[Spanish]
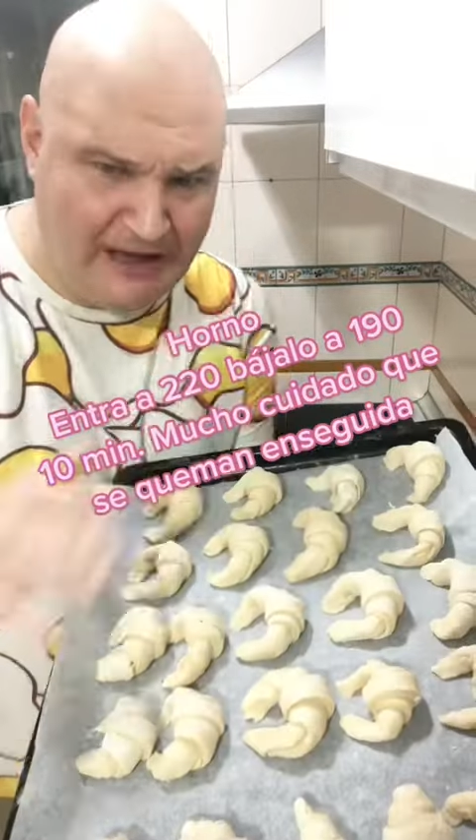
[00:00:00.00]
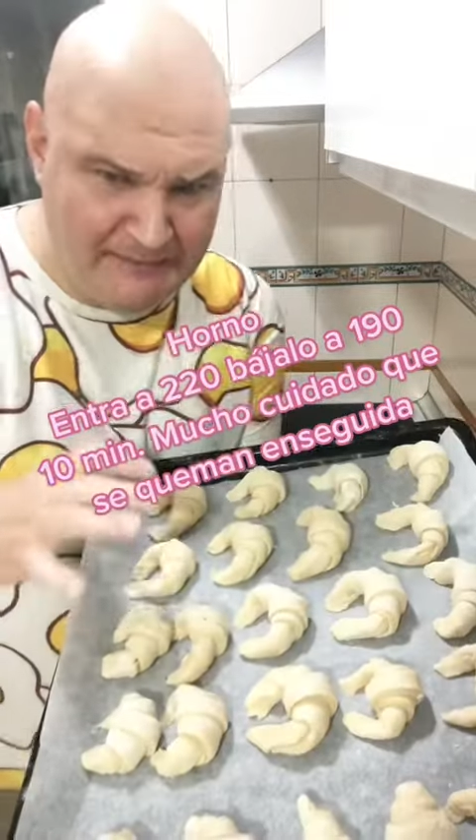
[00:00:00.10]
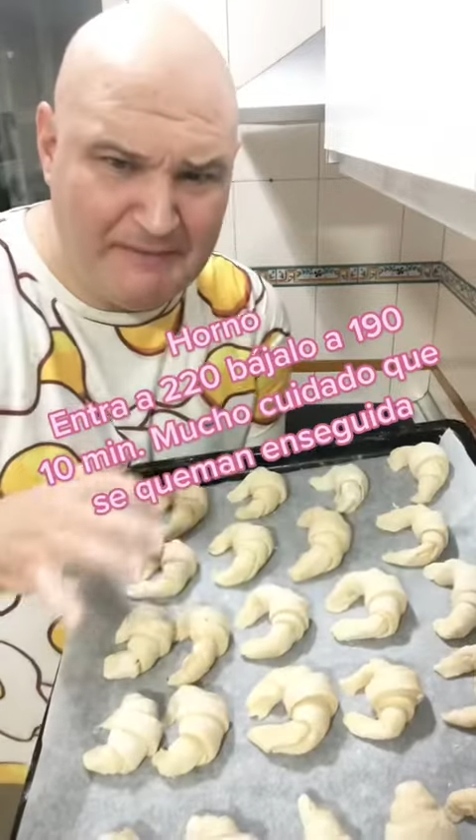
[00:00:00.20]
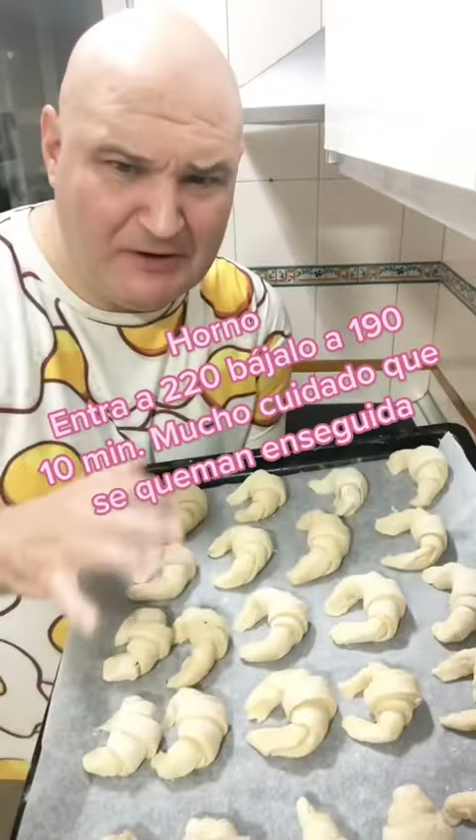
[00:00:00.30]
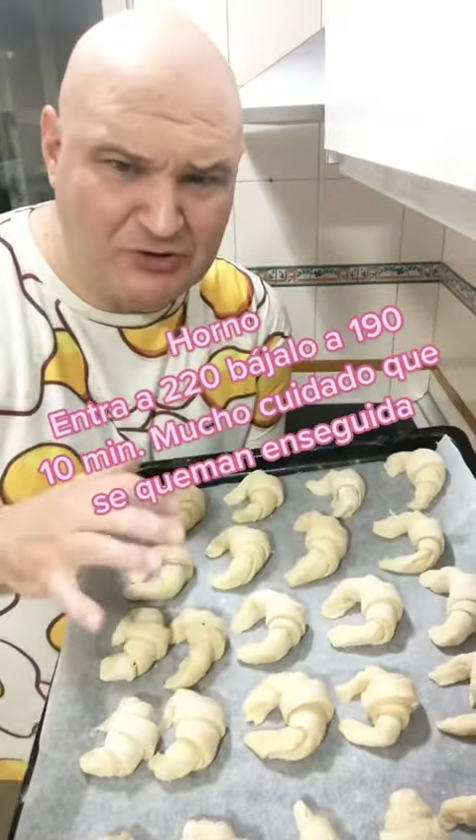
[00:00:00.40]

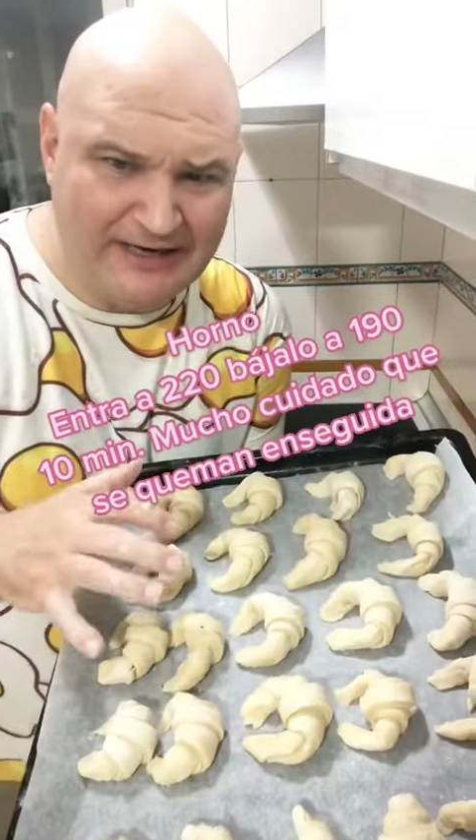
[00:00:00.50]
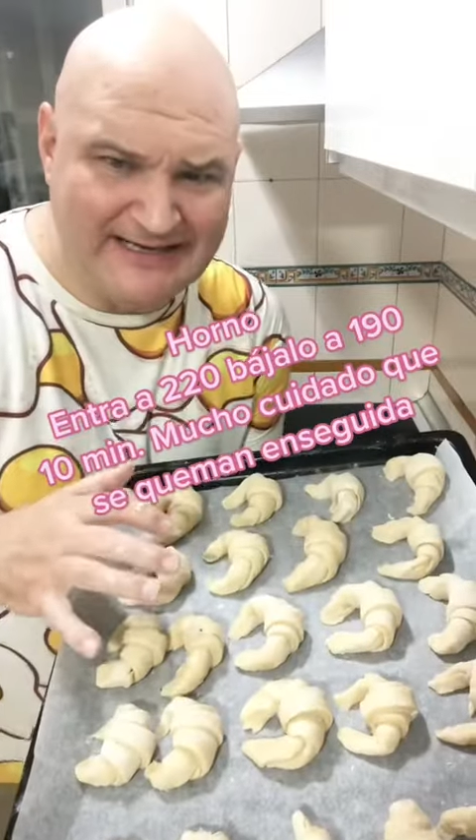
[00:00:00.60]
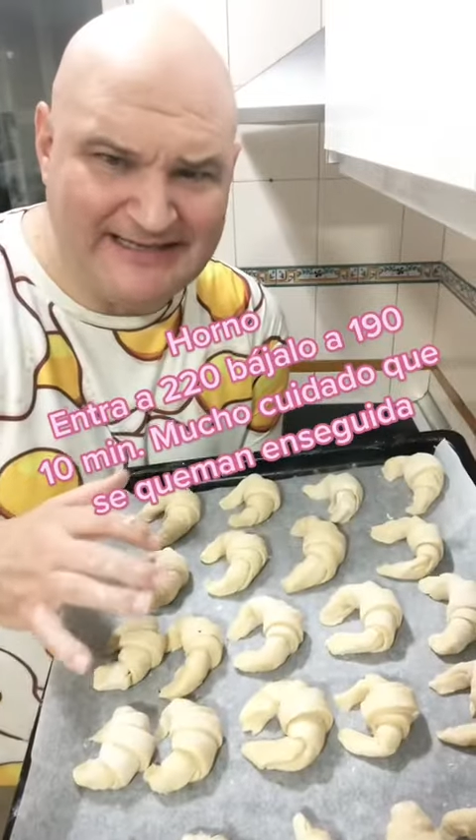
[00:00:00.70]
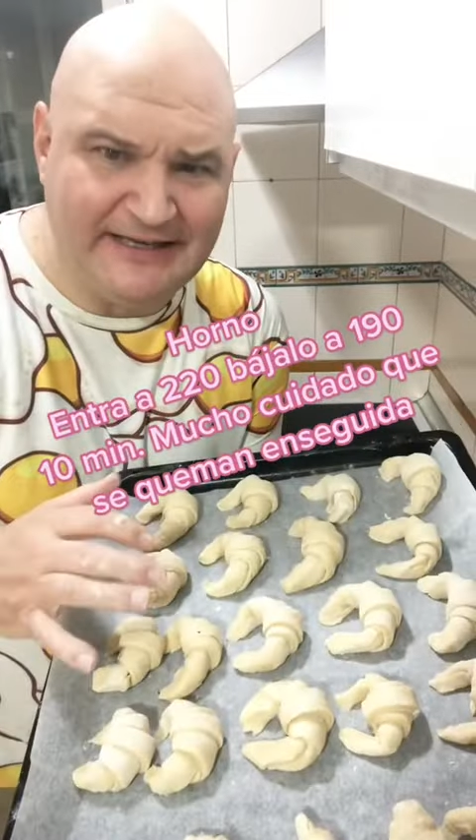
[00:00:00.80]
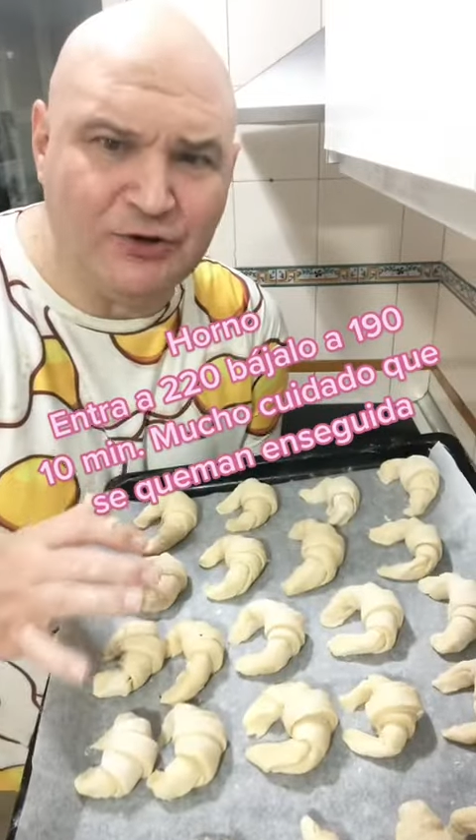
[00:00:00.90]
mí me gustan
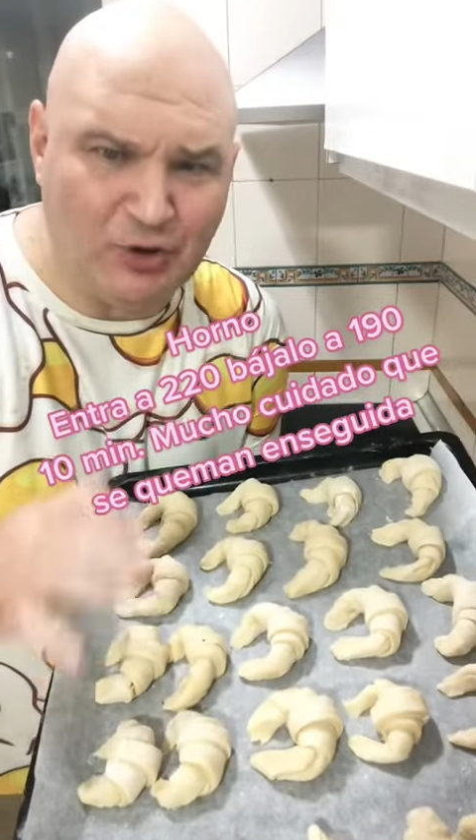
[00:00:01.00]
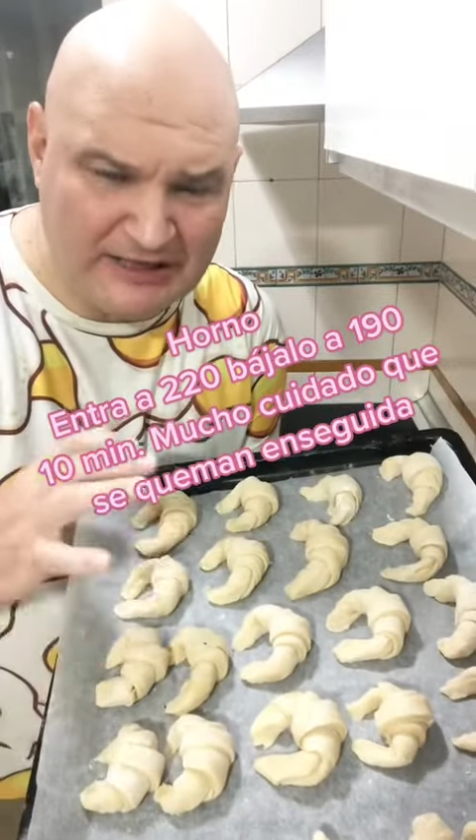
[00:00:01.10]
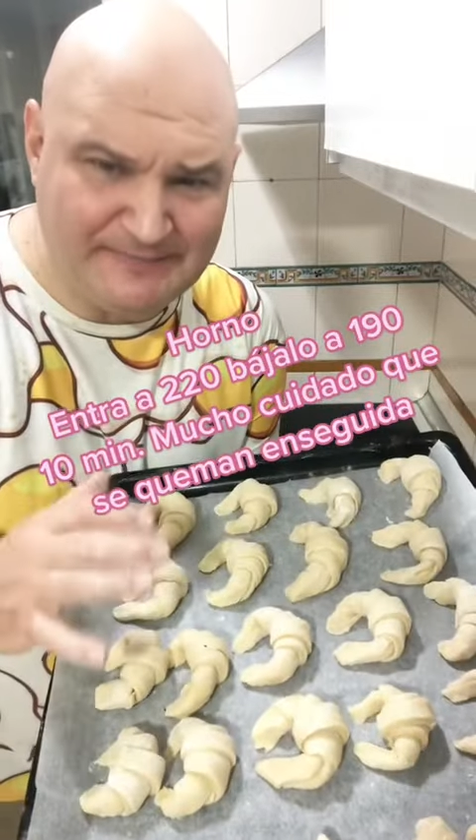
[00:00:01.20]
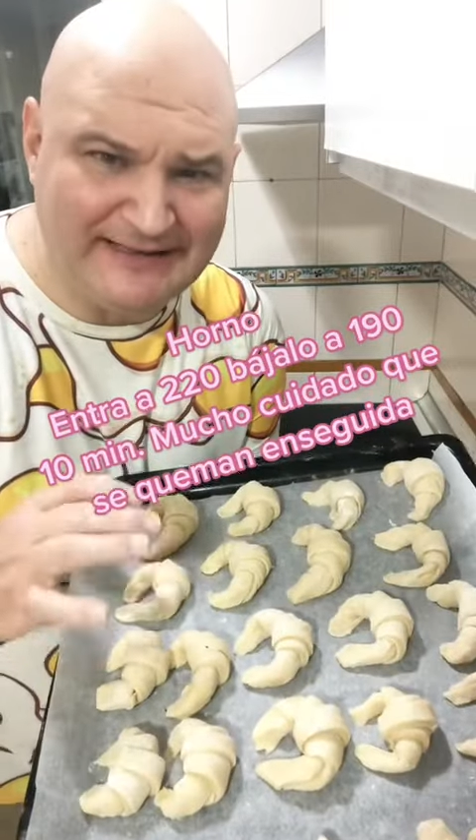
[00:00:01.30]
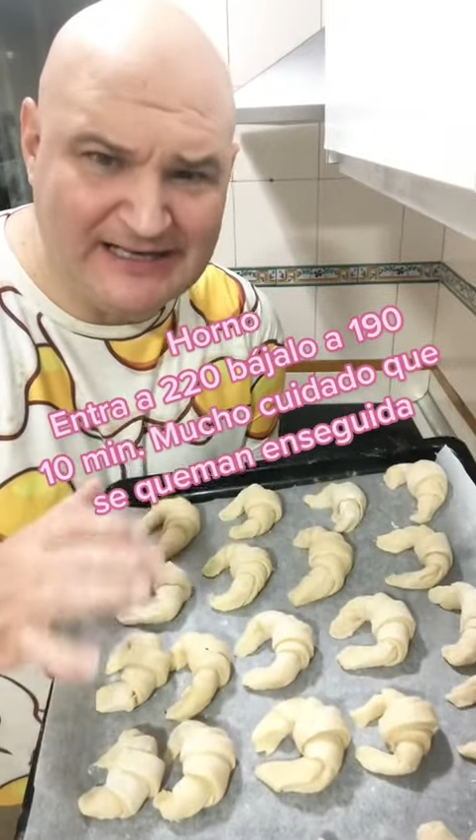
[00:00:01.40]
así, con las
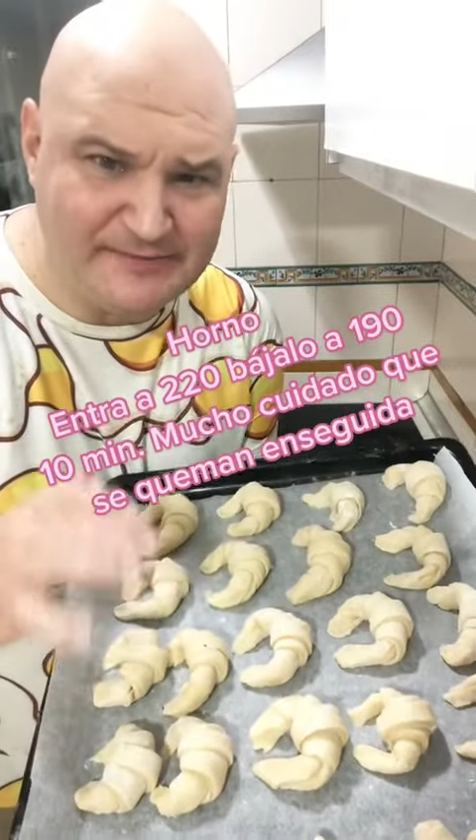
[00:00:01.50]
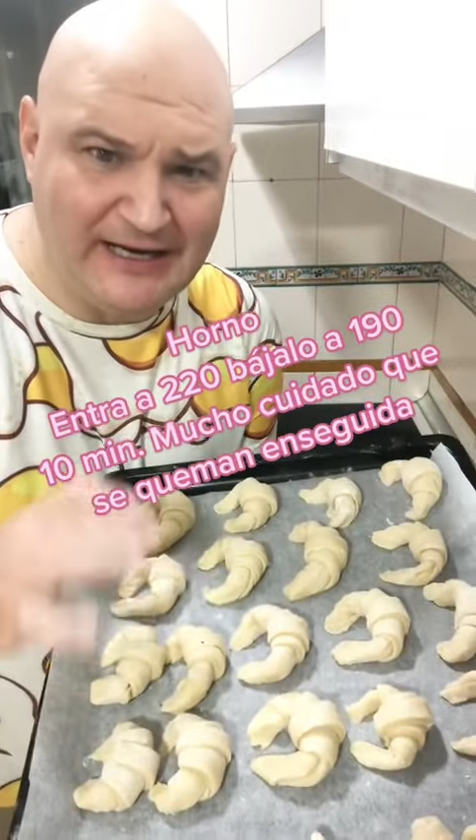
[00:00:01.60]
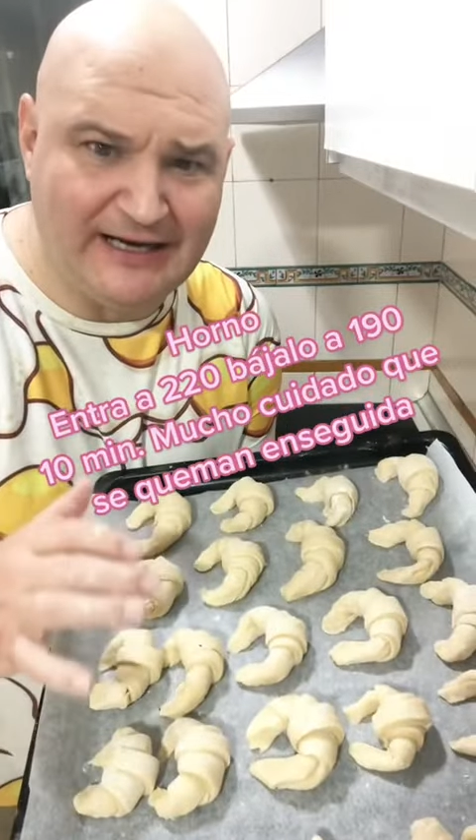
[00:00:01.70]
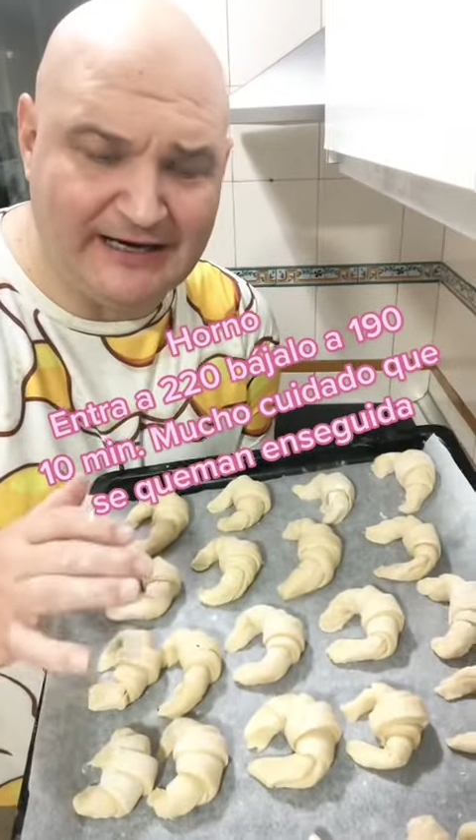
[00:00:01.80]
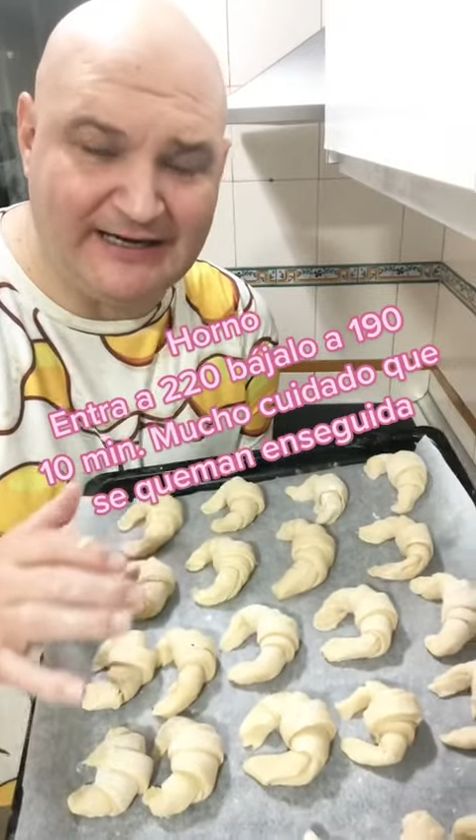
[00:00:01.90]
patas bien
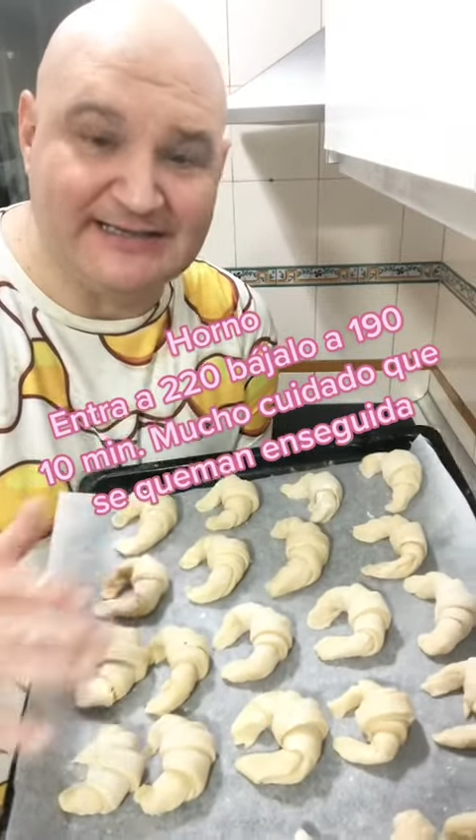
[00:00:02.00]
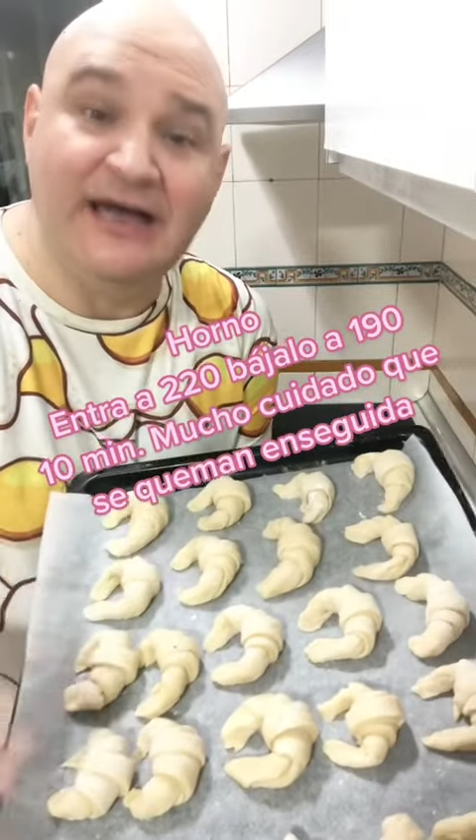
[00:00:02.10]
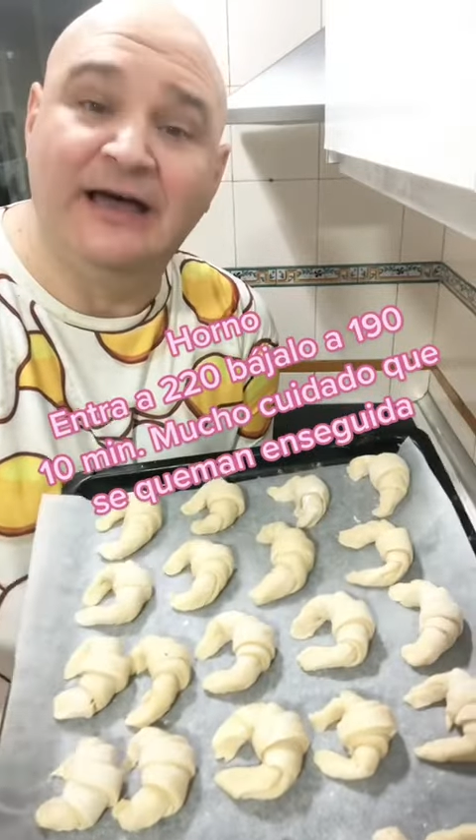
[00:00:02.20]
largas.